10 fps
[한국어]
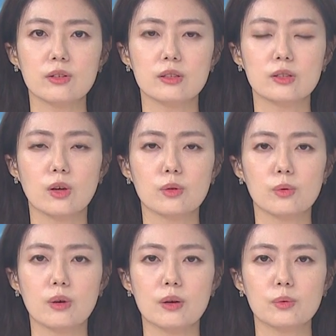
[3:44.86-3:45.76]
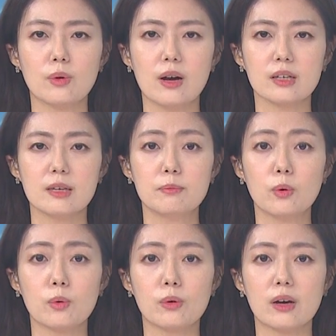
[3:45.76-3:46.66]
인천공항과
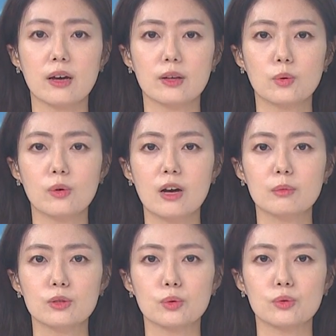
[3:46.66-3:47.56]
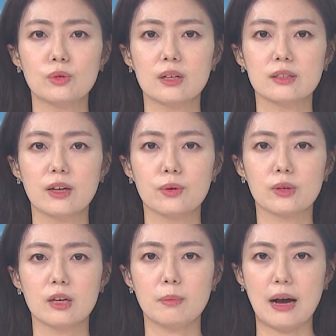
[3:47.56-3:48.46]
김포공항의 통합을 촉구하는
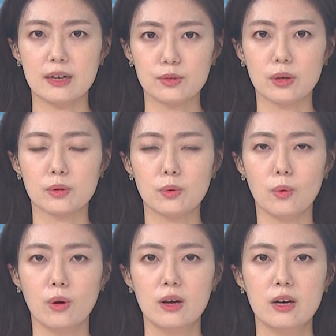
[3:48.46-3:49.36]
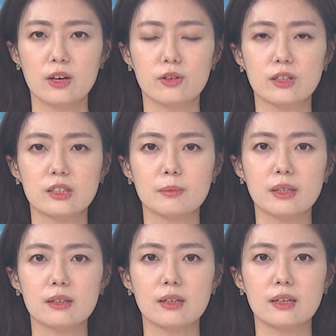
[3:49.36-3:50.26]
내용이 발의됐고, 현재
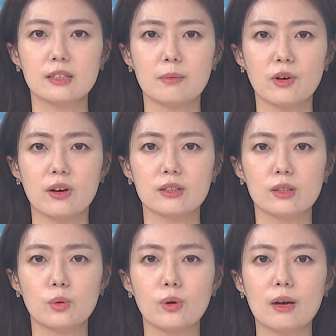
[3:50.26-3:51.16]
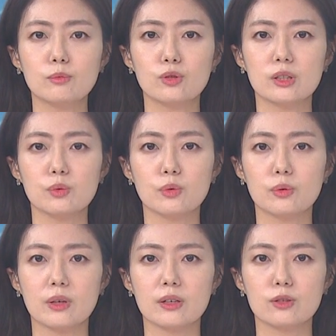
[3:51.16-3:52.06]
시민들이 참여하는
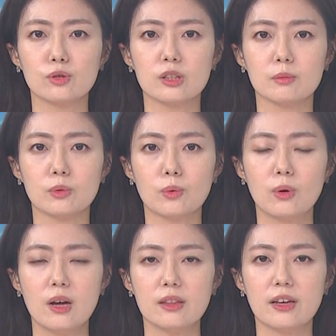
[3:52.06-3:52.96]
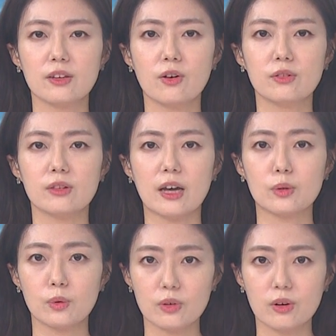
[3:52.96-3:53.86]
통합추진위원회를 중심으로 내년
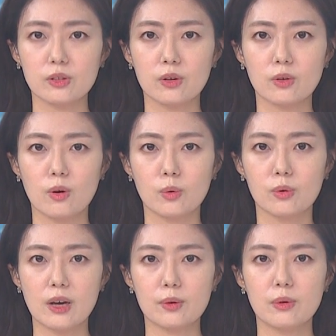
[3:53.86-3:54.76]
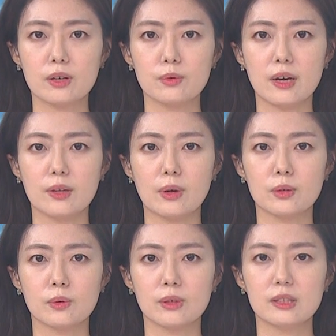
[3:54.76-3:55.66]
대통령 선거 공약화를 위한
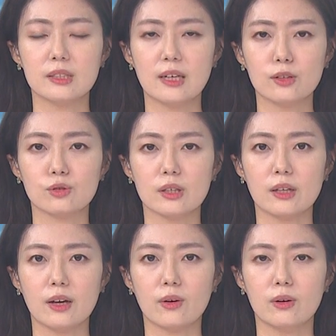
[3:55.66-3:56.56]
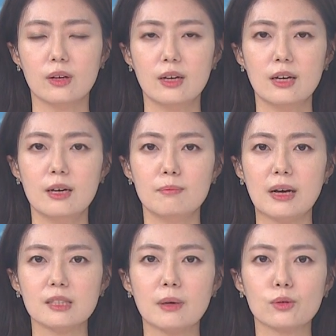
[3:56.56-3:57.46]
활동이 진행 중인데요.
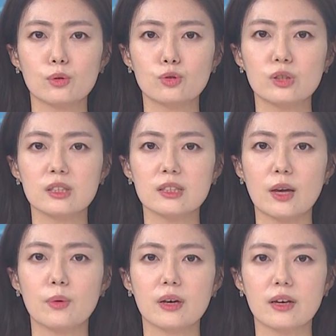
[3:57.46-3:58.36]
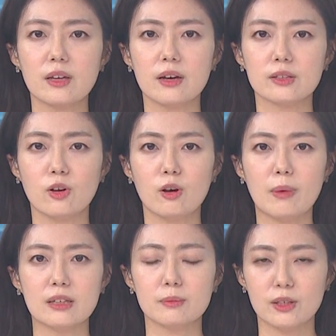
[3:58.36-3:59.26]
마지막으로 추진 계획에 대해서
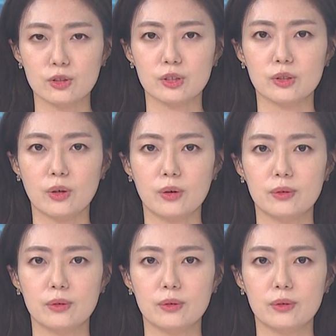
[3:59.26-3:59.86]
말씀해 주시죠.